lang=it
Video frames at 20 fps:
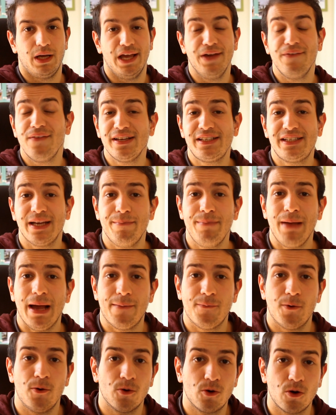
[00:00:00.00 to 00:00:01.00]
Invece
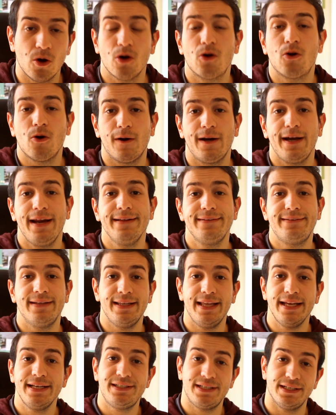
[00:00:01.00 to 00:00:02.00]
abbiamo un
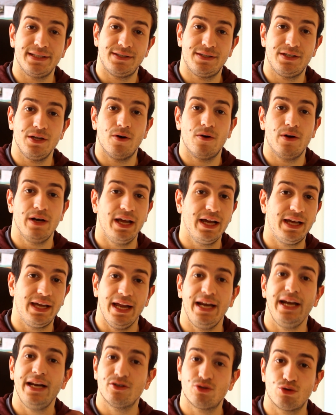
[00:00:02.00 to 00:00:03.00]
concorrente d'eccezione
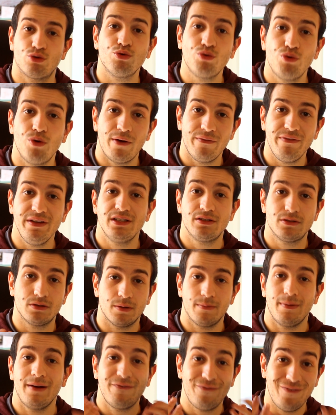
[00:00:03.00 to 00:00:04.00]
che nessuno ha
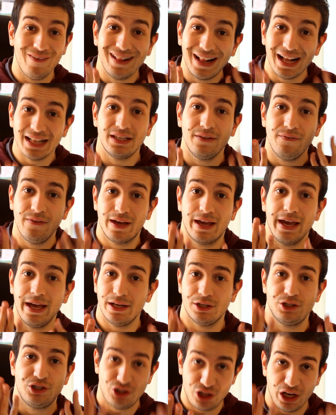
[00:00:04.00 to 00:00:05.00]
visto, ma fidatevi
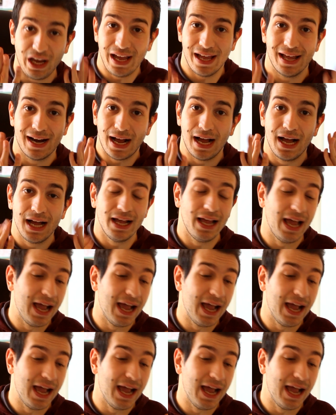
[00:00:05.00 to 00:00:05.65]
che c'era.